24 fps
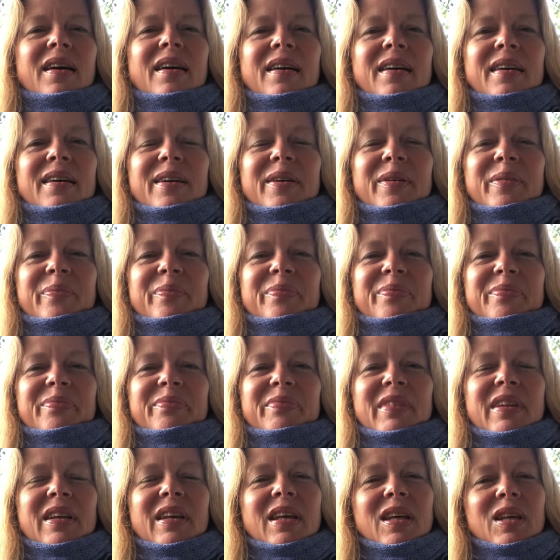
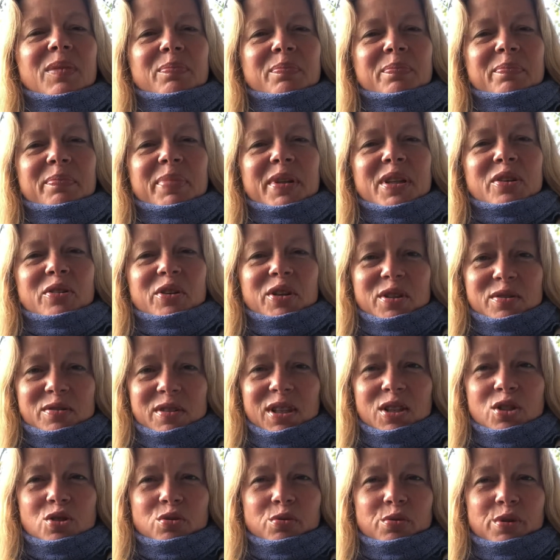Ähm, ich bitte euch zu
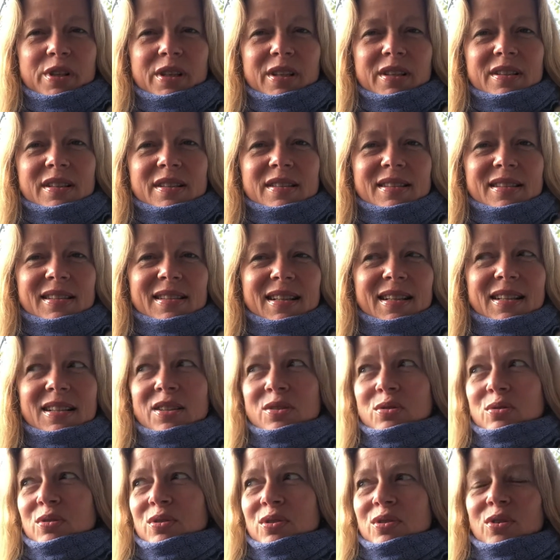entschuldigen, dass hier
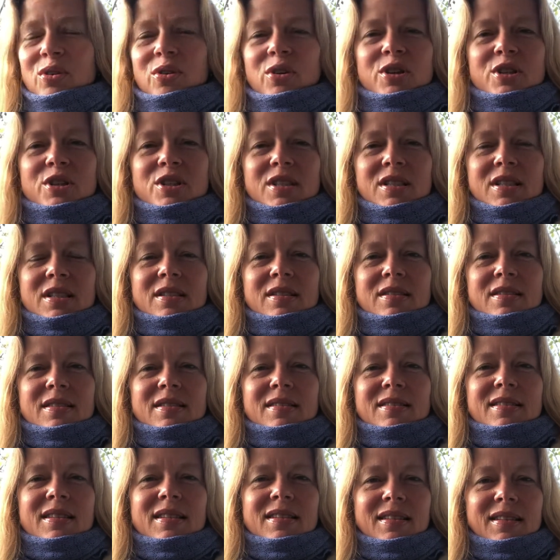Hintergrundgeräusche sind. Das
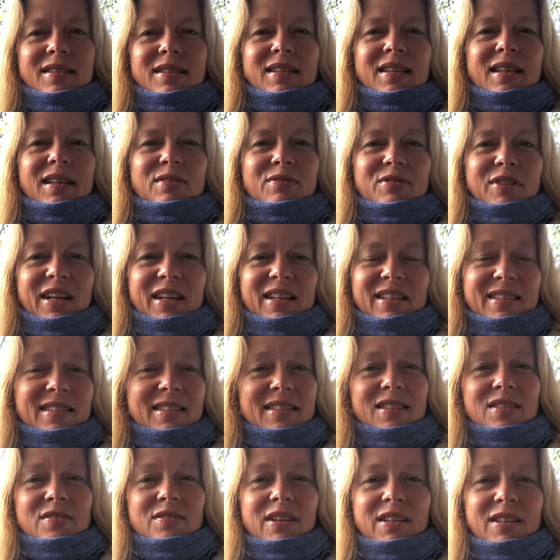ist der dritte Advent
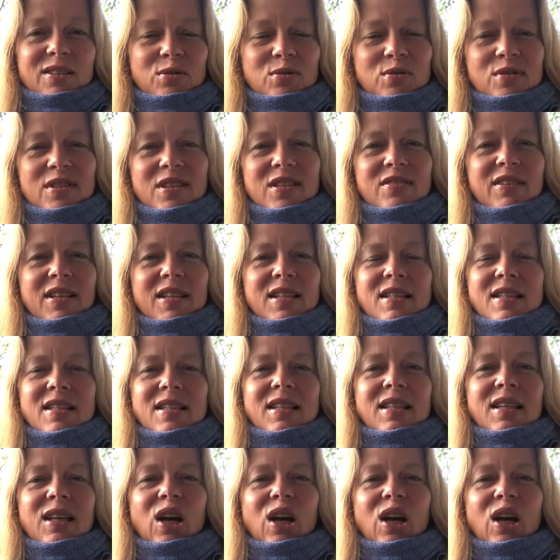2020